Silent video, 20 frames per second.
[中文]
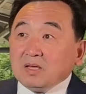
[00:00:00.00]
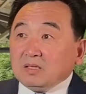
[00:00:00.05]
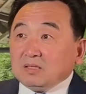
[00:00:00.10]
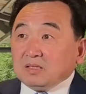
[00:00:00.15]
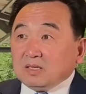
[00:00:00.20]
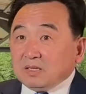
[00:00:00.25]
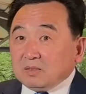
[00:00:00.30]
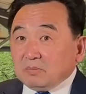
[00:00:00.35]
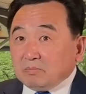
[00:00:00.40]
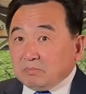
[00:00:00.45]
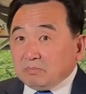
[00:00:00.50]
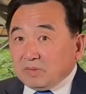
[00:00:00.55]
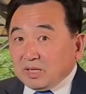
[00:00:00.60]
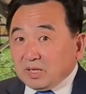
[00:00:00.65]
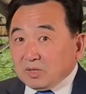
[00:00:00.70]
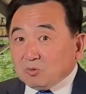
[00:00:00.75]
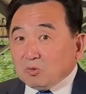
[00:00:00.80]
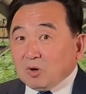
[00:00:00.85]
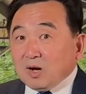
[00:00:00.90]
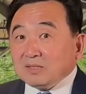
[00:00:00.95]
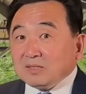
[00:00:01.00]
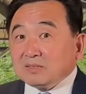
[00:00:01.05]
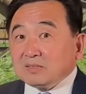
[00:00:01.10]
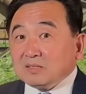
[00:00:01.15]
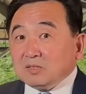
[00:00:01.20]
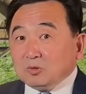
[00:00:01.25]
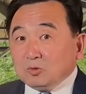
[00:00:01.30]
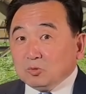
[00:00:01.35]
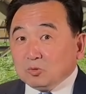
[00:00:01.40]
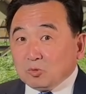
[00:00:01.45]
那美国
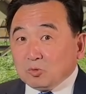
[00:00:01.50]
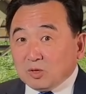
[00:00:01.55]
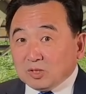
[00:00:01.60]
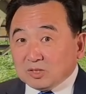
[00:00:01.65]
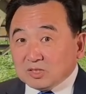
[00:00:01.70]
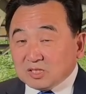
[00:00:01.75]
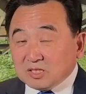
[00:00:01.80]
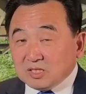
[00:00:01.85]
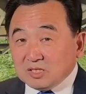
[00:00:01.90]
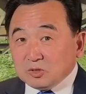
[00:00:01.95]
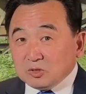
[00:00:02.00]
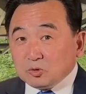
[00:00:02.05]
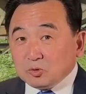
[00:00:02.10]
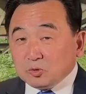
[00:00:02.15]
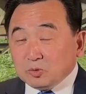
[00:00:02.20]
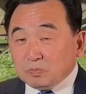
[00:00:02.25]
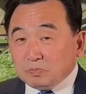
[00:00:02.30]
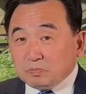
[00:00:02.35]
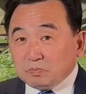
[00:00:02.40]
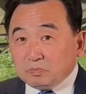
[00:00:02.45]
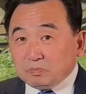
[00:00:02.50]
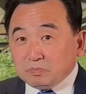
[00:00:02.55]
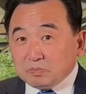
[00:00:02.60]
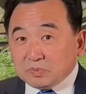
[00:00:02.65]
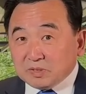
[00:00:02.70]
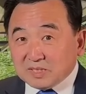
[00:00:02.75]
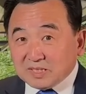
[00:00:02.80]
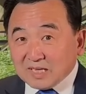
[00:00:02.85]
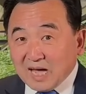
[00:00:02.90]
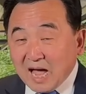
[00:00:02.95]
如果持续
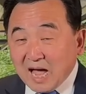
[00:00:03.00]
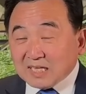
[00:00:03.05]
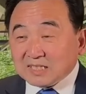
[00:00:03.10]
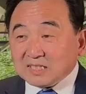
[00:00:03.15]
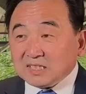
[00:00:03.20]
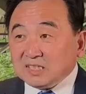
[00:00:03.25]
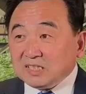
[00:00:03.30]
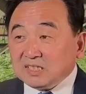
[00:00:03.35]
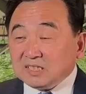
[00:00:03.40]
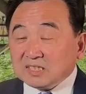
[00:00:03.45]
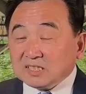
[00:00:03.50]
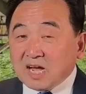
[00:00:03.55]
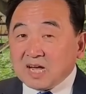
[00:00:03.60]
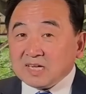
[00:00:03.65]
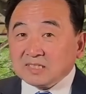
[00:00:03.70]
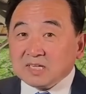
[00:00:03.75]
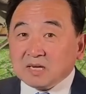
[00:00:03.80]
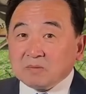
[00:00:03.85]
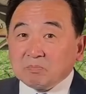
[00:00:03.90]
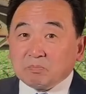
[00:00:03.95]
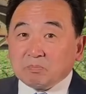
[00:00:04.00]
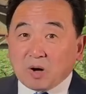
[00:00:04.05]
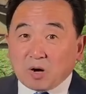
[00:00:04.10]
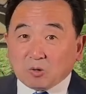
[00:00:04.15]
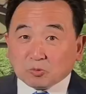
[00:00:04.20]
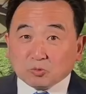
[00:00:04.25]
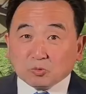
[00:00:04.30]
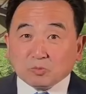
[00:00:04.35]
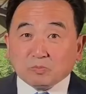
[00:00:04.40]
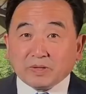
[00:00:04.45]
加息，他想
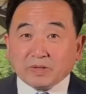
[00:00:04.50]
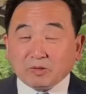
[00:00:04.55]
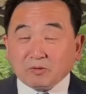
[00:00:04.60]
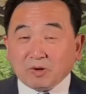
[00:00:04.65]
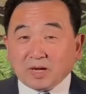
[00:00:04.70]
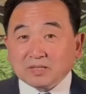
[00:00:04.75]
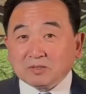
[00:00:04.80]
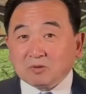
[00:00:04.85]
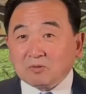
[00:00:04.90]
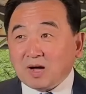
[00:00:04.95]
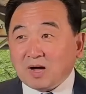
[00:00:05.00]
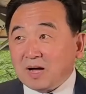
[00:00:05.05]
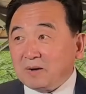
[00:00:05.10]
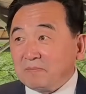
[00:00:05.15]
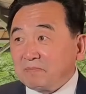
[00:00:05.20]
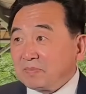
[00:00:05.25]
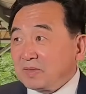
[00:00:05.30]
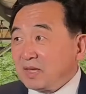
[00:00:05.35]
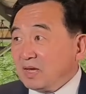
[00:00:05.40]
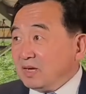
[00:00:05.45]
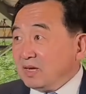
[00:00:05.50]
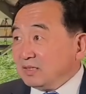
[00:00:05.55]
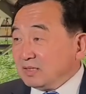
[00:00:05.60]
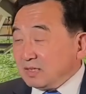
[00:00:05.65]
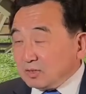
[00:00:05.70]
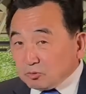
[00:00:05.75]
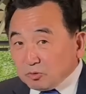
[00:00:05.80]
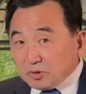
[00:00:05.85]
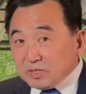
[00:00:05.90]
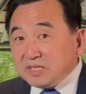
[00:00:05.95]
保住美元的话，那
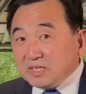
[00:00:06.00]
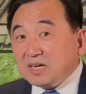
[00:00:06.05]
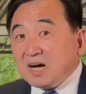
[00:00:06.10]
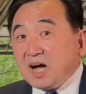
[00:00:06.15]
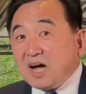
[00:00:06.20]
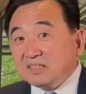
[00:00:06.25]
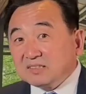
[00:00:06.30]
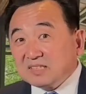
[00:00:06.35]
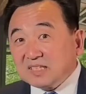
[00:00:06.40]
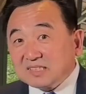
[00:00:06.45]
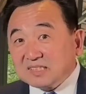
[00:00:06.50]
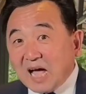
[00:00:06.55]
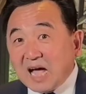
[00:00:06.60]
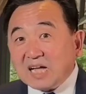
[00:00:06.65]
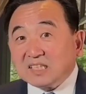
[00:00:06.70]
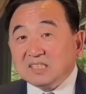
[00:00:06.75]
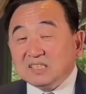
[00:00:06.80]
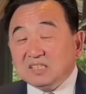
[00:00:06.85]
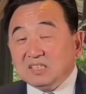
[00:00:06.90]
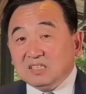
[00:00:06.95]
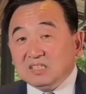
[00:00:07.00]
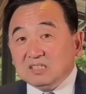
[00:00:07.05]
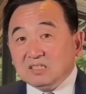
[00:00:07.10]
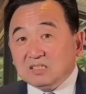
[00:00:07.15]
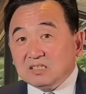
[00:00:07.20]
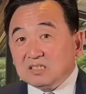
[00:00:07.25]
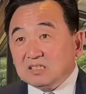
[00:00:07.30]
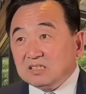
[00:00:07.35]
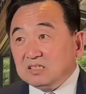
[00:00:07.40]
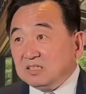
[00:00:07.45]
对银行的打击
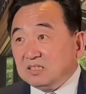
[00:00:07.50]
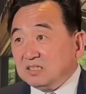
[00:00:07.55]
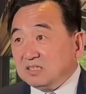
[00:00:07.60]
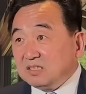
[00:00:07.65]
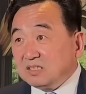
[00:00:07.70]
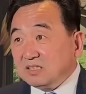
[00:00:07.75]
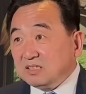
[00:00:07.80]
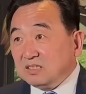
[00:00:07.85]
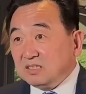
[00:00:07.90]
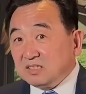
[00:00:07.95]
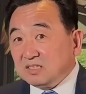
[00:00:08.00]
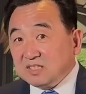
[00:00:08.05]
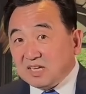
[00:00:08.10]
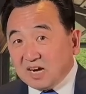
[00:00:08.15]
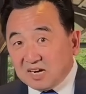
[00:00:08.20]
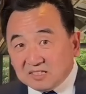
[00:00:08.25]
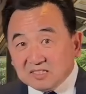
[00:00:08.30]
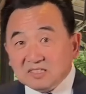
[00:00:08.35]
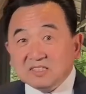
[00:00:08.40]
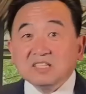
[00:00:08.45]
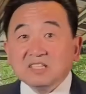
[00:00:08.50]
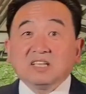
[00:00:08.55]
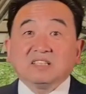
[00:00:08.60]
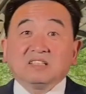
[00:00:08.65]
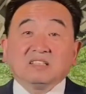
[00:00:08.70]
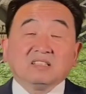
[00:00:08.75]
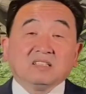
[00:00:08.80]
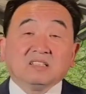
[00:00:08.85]
是是显而易见的。